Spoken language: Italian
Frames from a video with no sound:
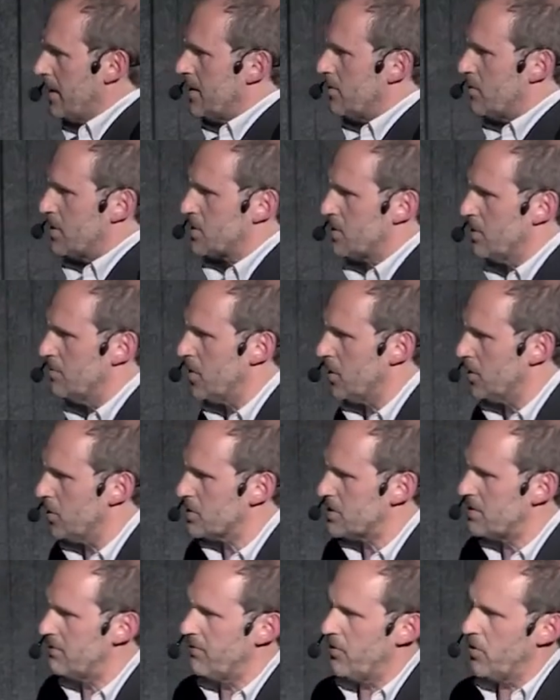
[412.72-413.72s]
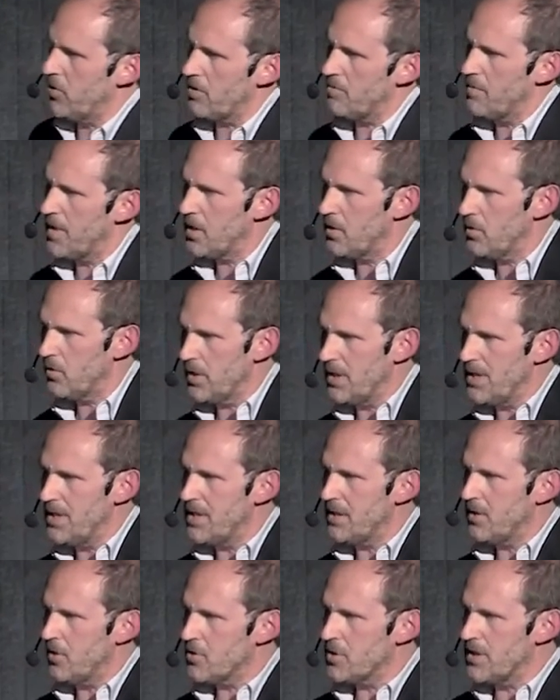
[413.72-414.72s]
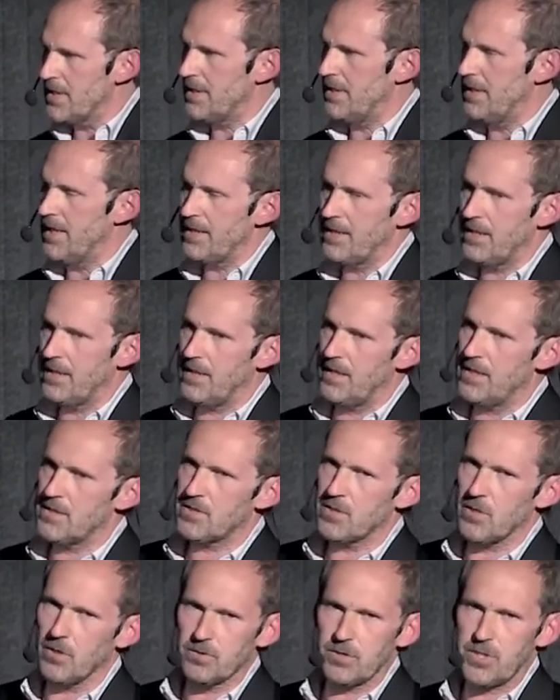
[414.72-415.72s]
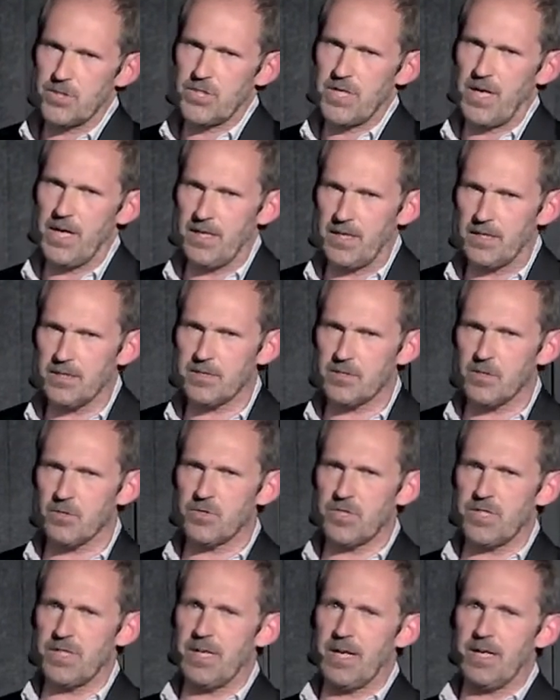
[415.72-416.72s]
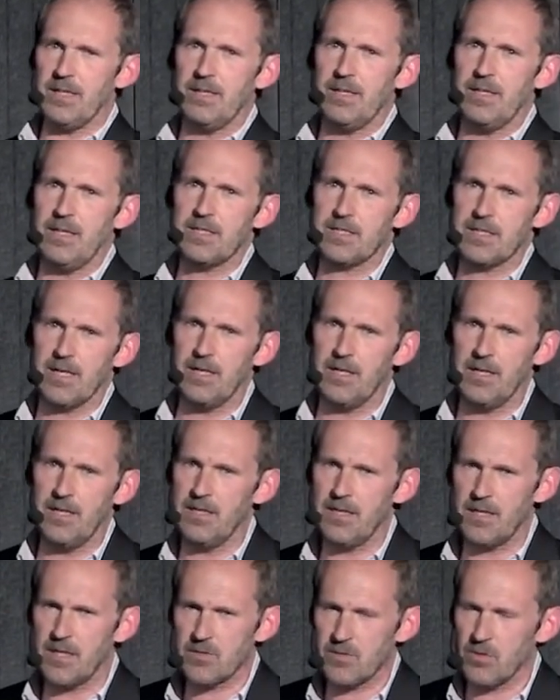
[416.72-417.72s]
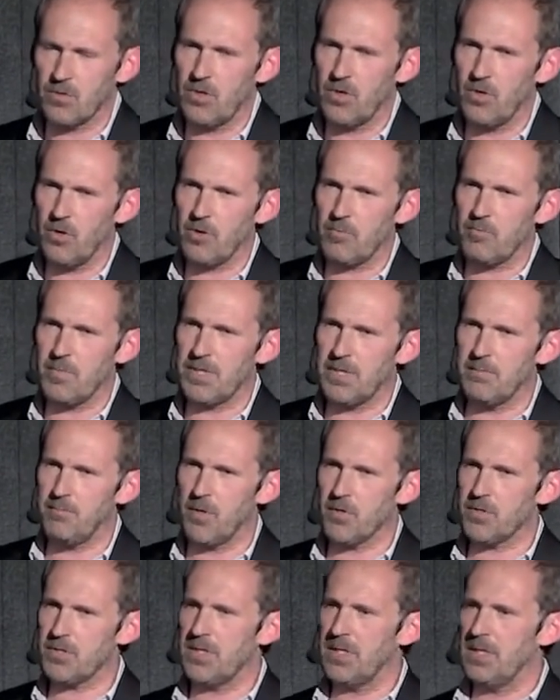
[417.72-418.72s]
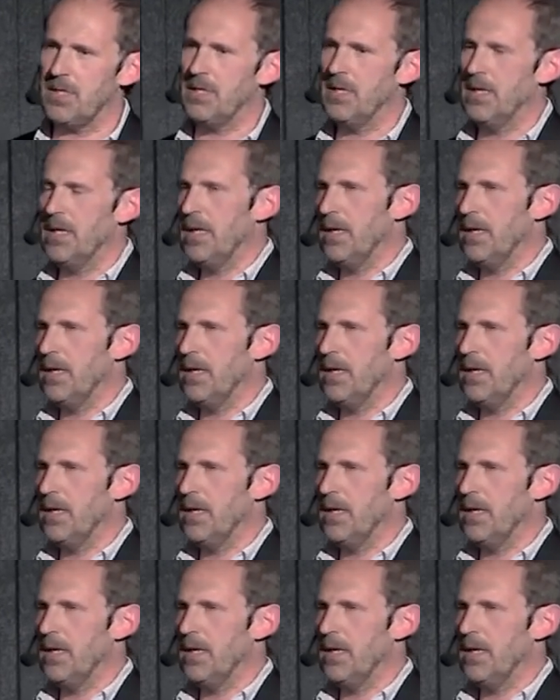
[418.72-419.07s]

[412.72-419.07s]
In questo modo si formano i cosiddetti salt giants o giganti salini, che sono enormi depositi